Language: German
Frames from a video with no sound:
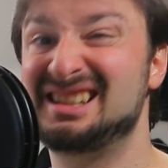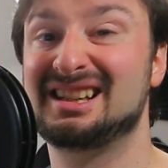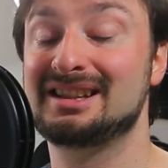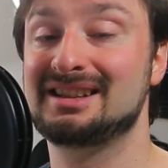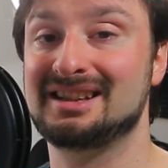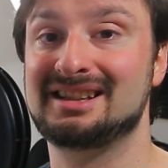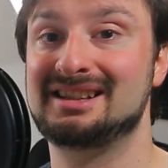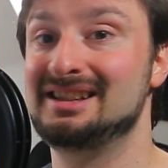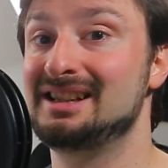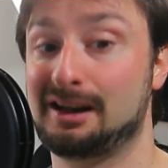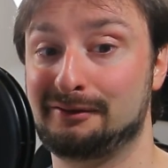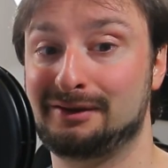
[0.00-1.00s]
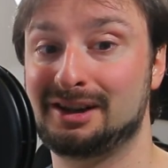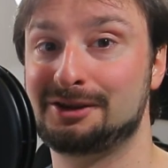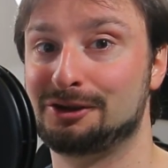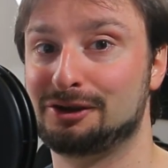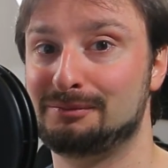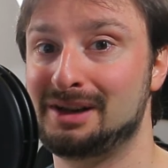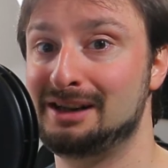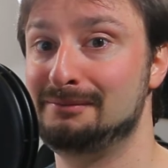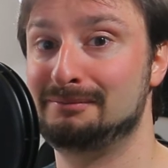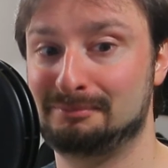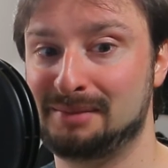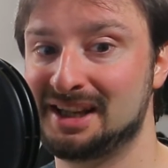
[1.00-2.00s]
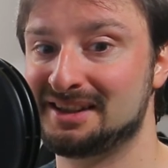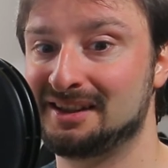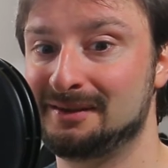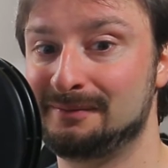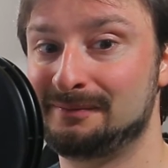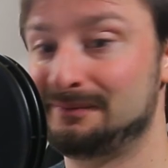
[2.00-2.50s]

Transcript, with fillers: tatsächlich einfach nochmal besser.